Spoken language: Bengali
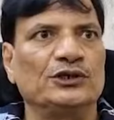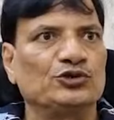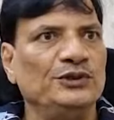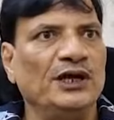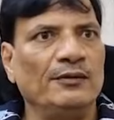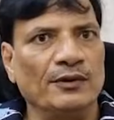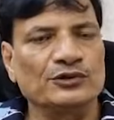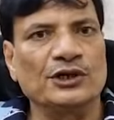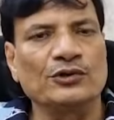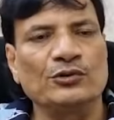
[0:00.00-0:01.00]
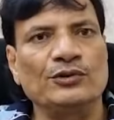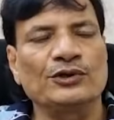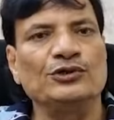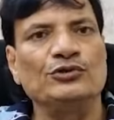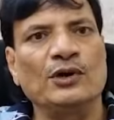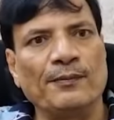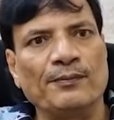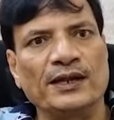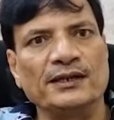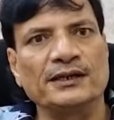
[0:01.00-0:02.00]
যাতে সুবিধায় ব্যবস্থা করব কিন্তু
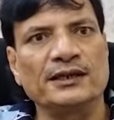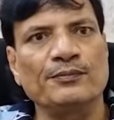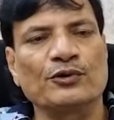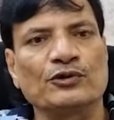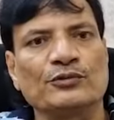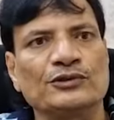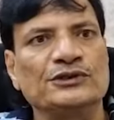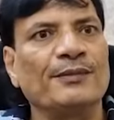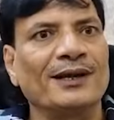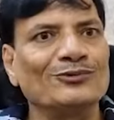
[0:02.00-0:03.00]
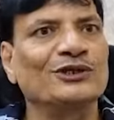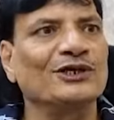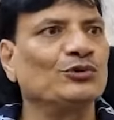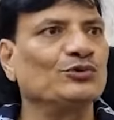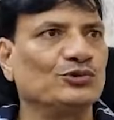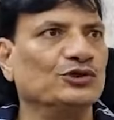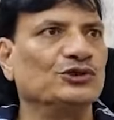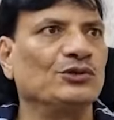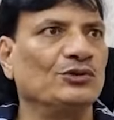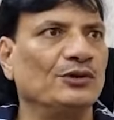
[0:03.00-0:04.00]
আপনাদেরকে প্রথমত হচ্ছে মানুষকে একটু
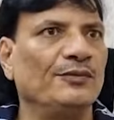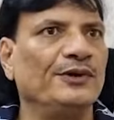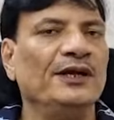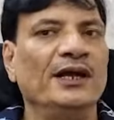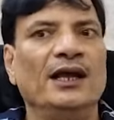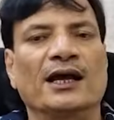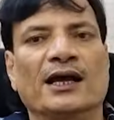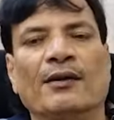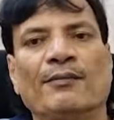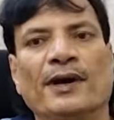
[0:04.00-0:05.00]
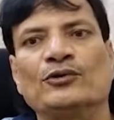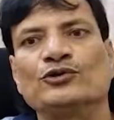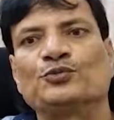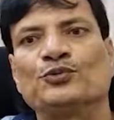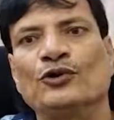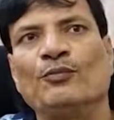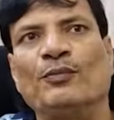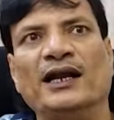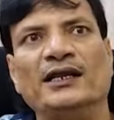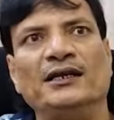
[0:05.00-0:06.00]
সচেতন হতে হবে কারণ মানুষ পুরো
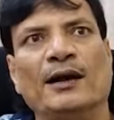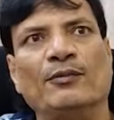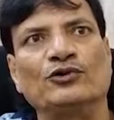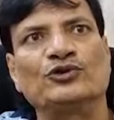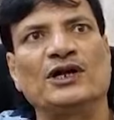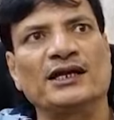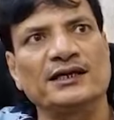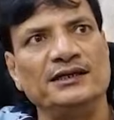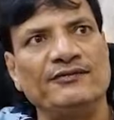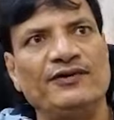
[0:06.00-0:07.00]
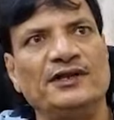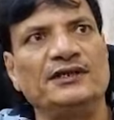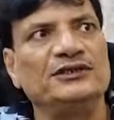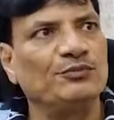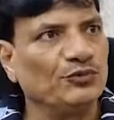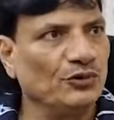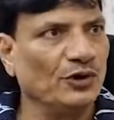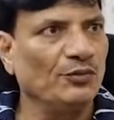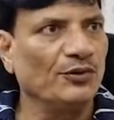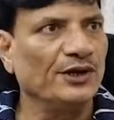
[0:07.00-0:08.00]
বাড়ির আবর্জনাটা গিয়ে ফেলে দিচ্ছে
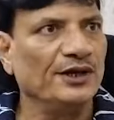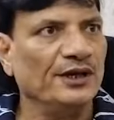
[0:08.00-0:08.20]
পুকুরের উপরে